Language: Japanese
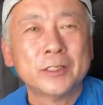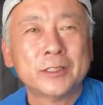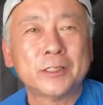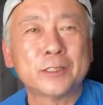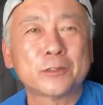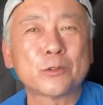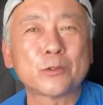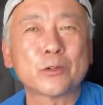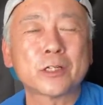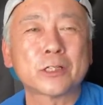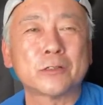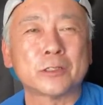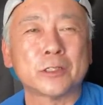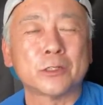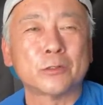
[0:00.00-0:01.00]
えー、ここか
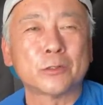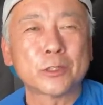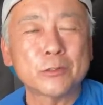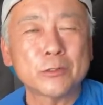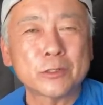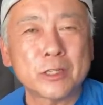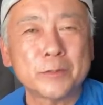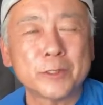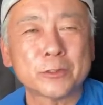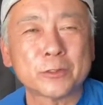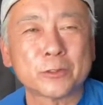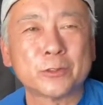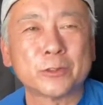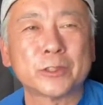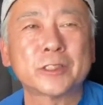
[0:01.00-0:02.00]
らはね、俺のカメラ
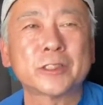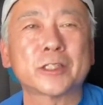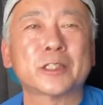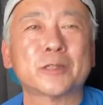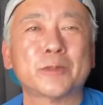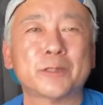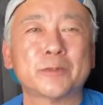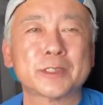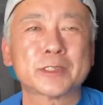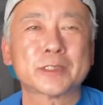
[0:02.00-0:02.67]
のコーナーになってまいります。